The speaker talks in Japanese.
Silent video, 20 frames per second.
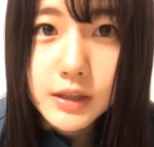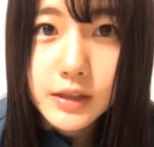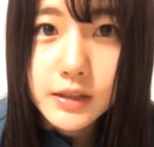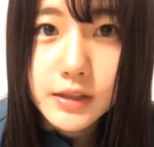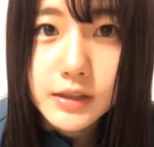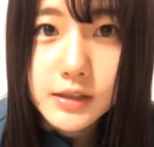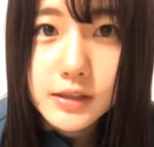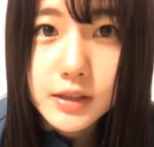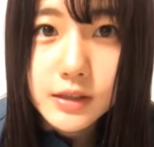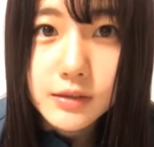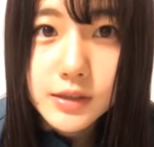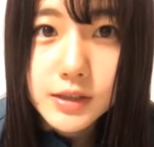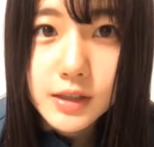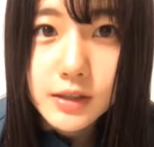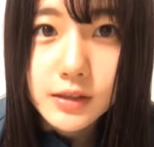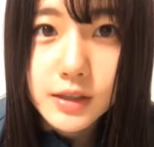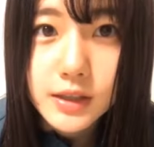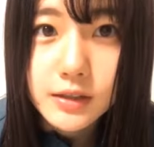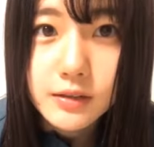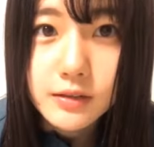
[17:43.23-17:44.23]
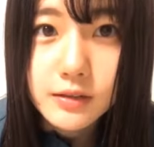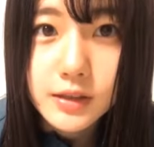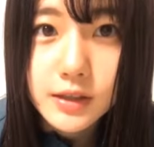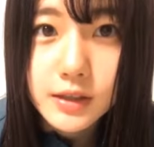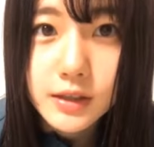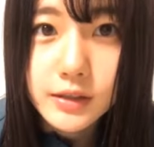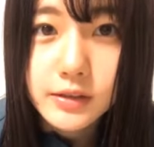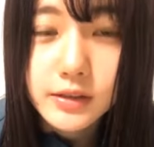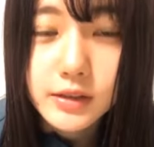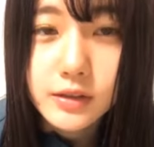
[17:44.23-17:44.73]
書いてスタッフさんがひっく
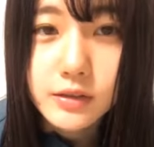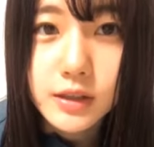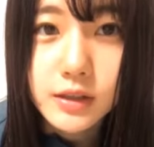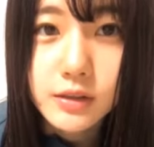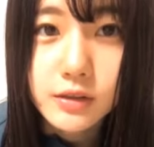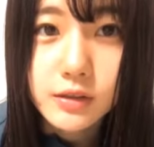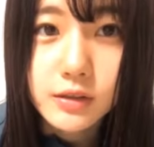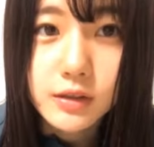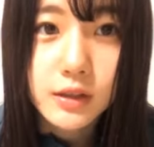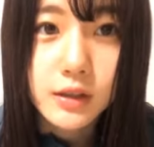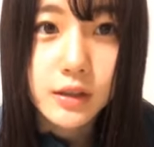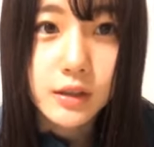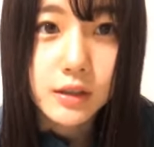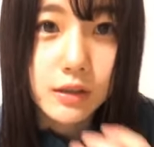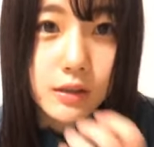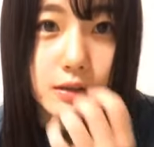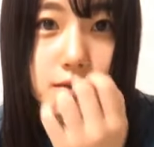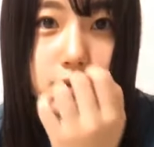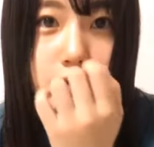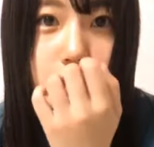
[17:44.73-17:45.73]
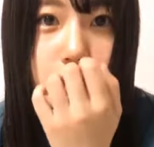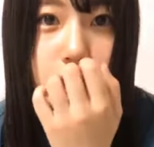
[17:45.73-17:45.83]
り返してくれるって聞いた